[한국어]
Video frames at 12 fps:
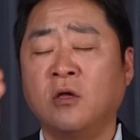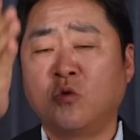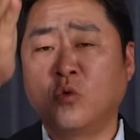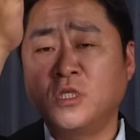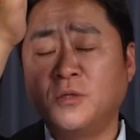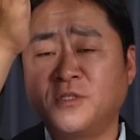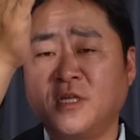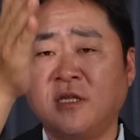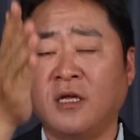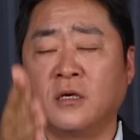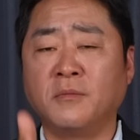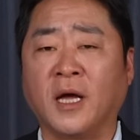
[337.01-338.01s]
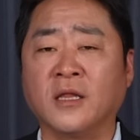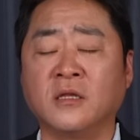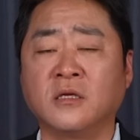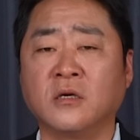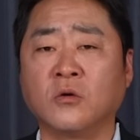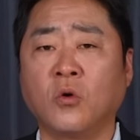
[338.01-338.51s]
독립세대를
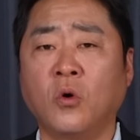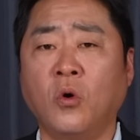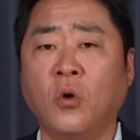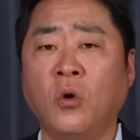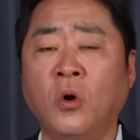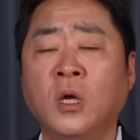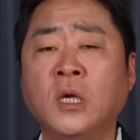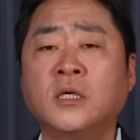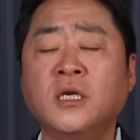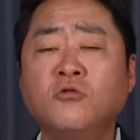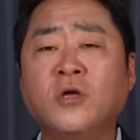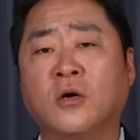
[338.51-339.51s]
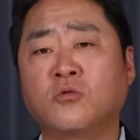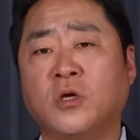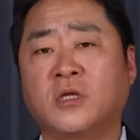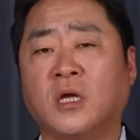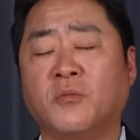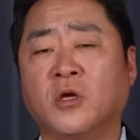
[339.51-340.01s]
만들고 그리고
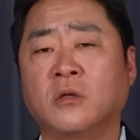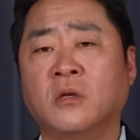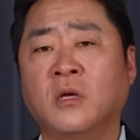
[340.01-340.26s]
양도했다면